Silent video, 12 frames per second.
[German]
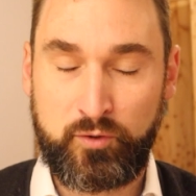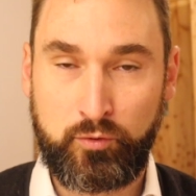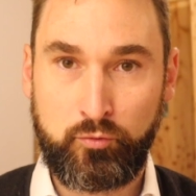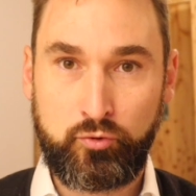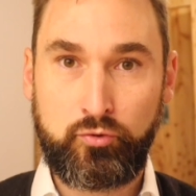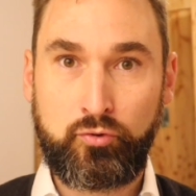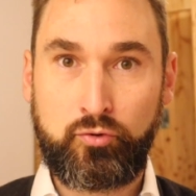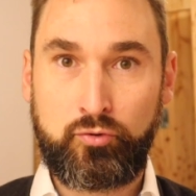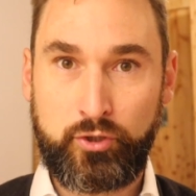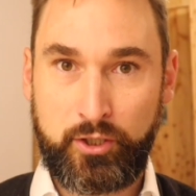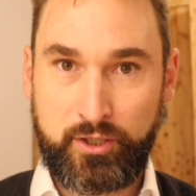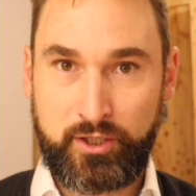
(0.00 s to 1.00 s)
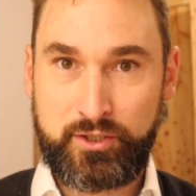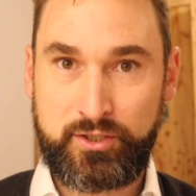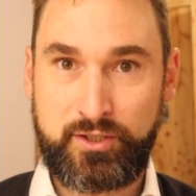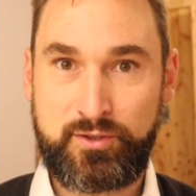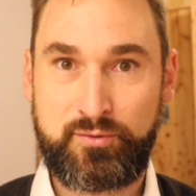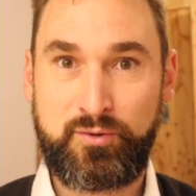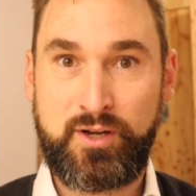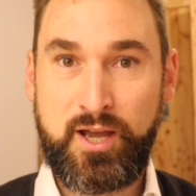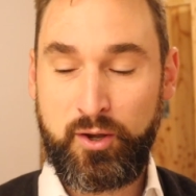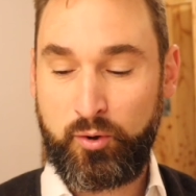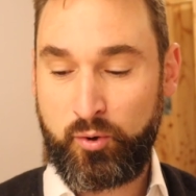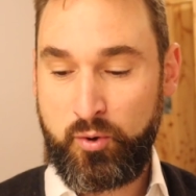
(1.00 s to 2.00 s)
und dann, ja, da richtig so
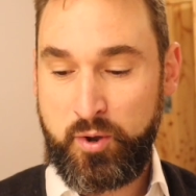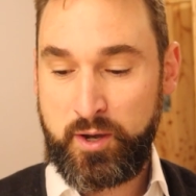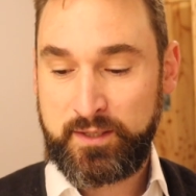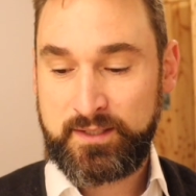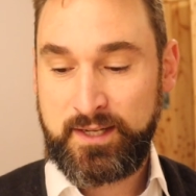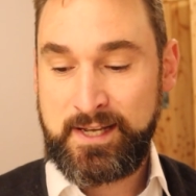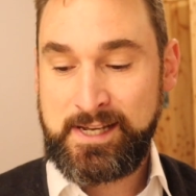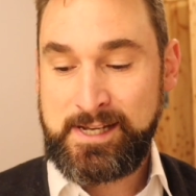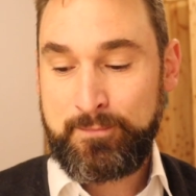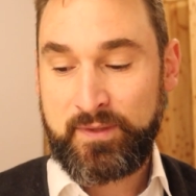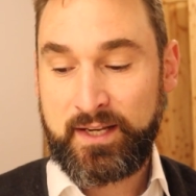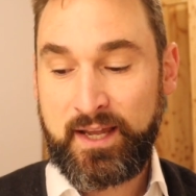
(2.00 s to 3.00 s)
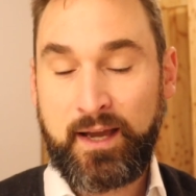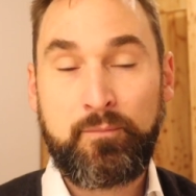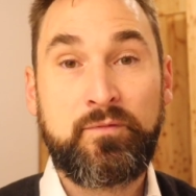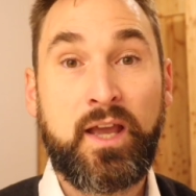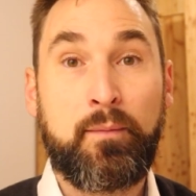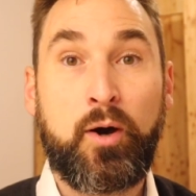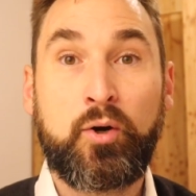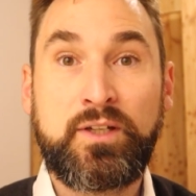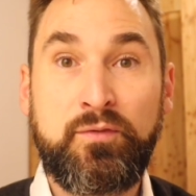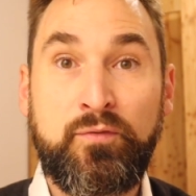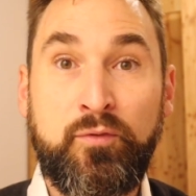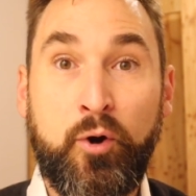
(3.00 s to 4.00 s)
röhrt. Dann haben wir aber auch
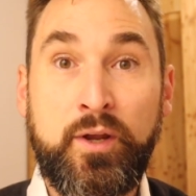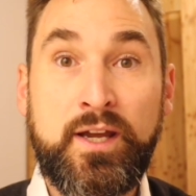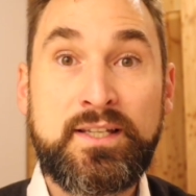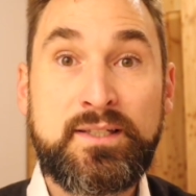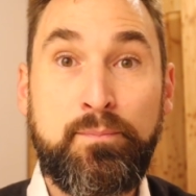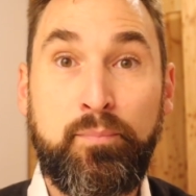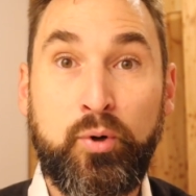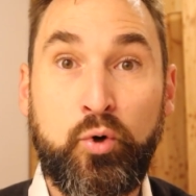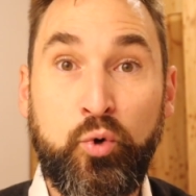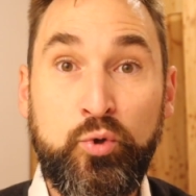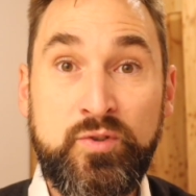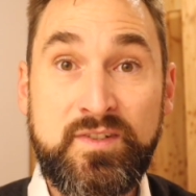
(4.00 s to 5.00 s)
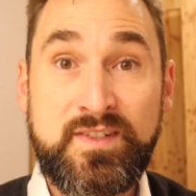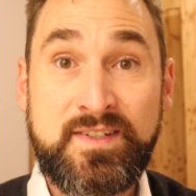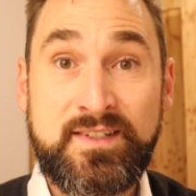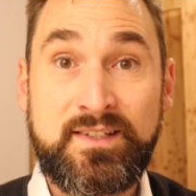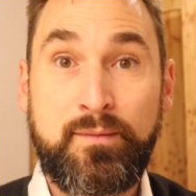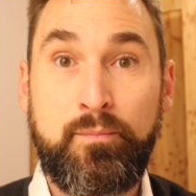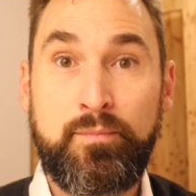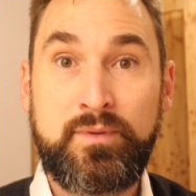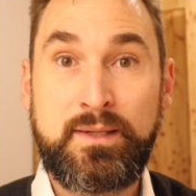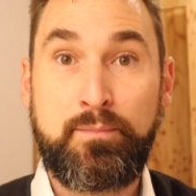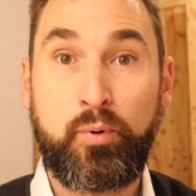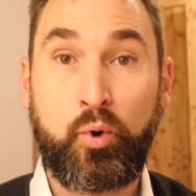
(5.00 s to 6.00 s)
die Feuersbrunst,
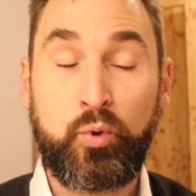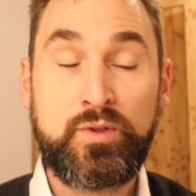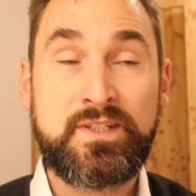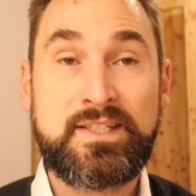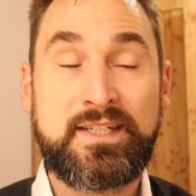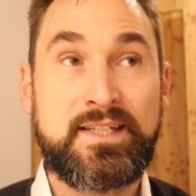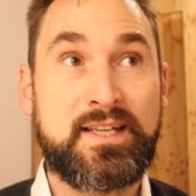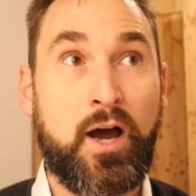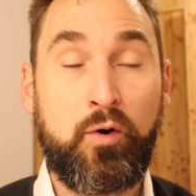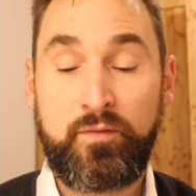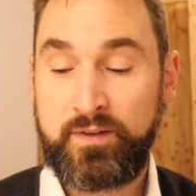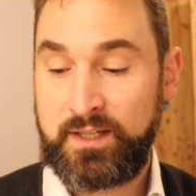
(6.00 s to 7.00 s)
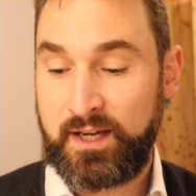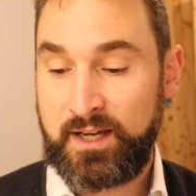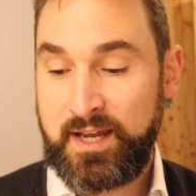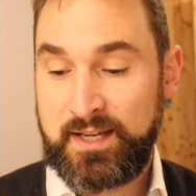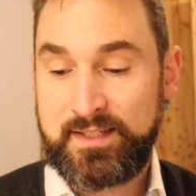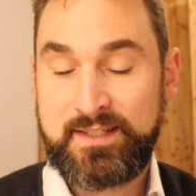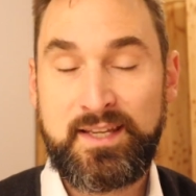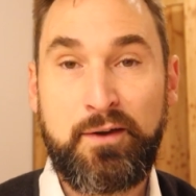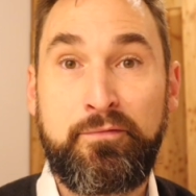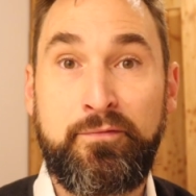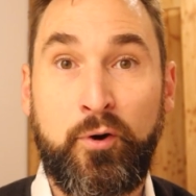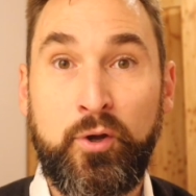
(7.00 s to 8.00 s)
die Brunst ist auch wieder sehr
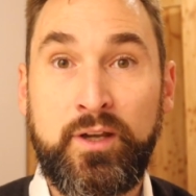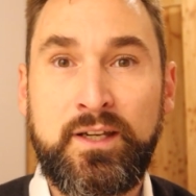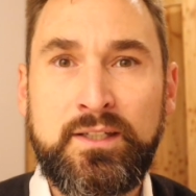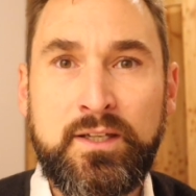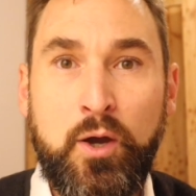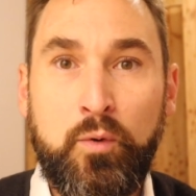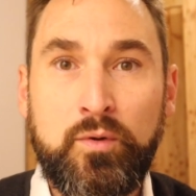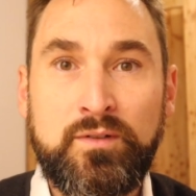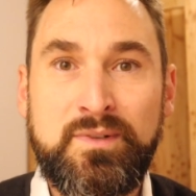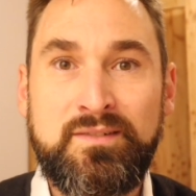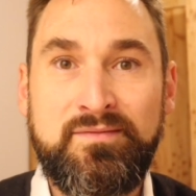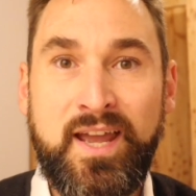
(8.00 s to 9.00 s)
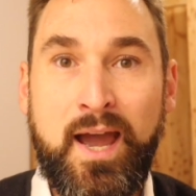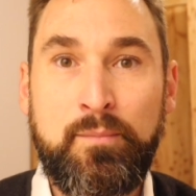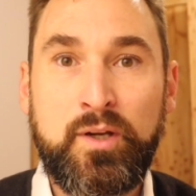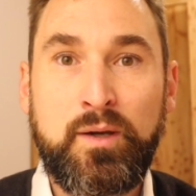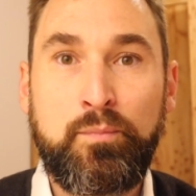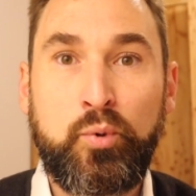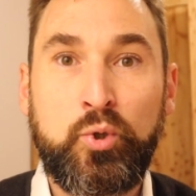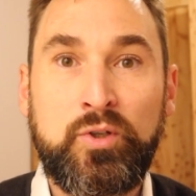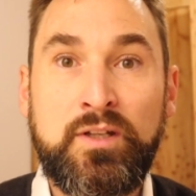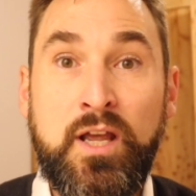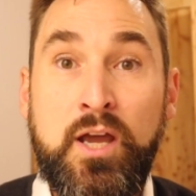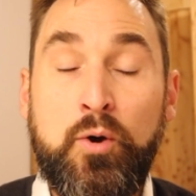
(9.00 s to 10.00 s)
feurig und mit Wärme
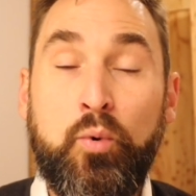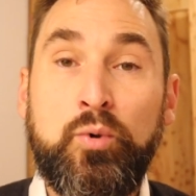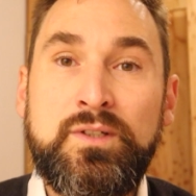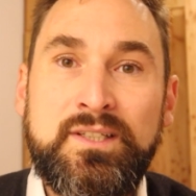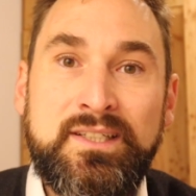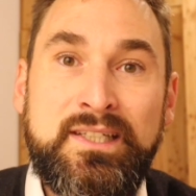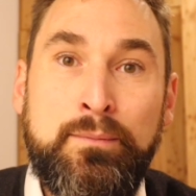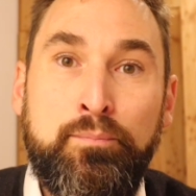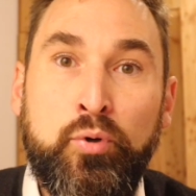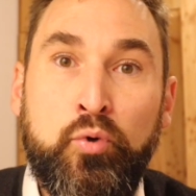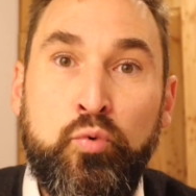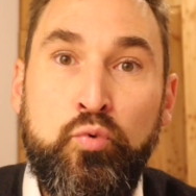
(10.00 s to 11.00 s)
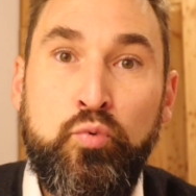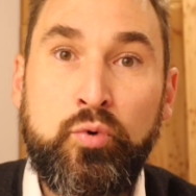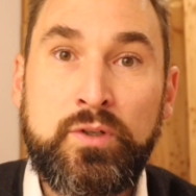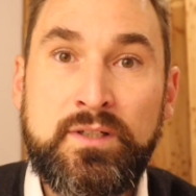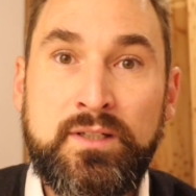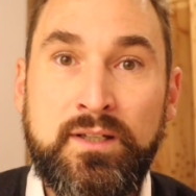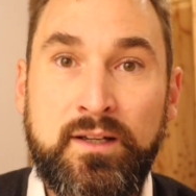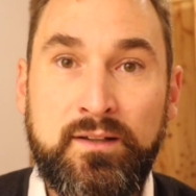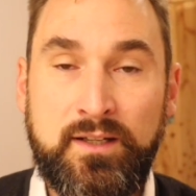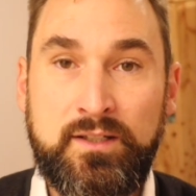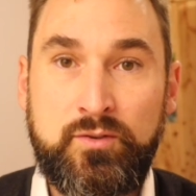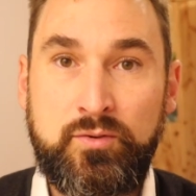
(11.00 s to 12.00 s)
gebunden. Und die Brut,
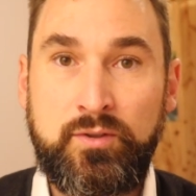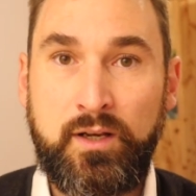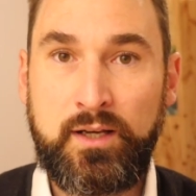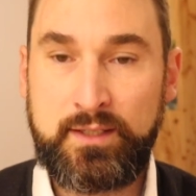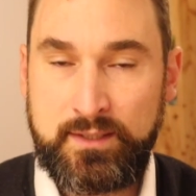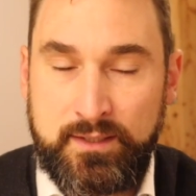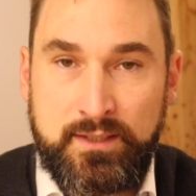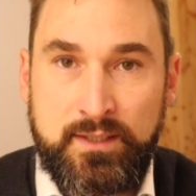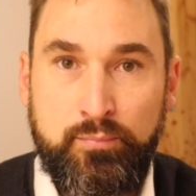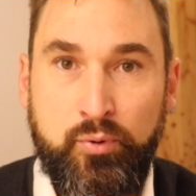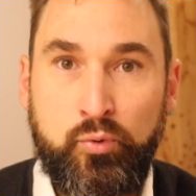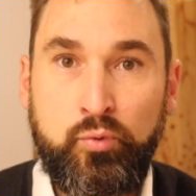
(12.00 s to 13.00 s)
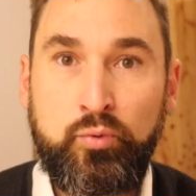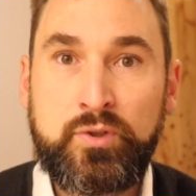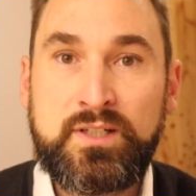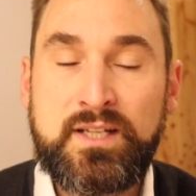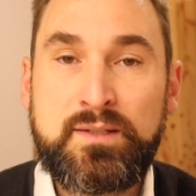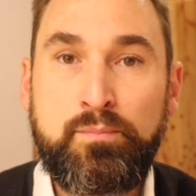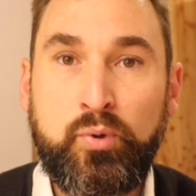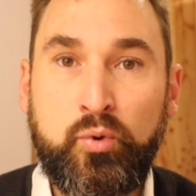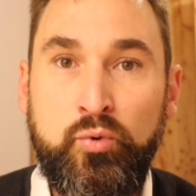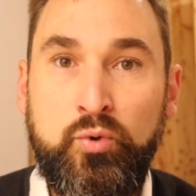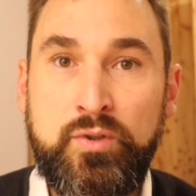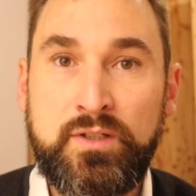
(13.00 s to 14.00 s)
natürlich die Brut, das
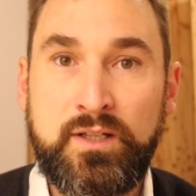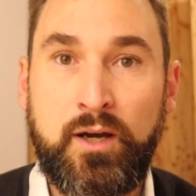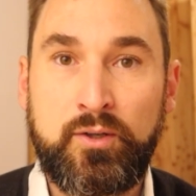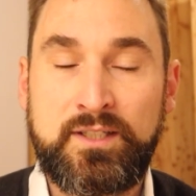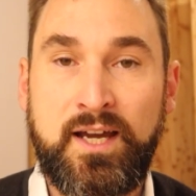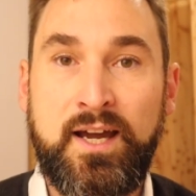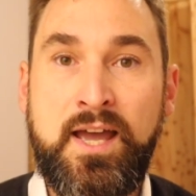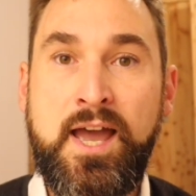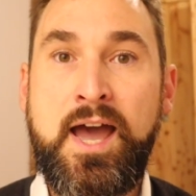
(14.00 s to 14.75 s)
Brüten, auch da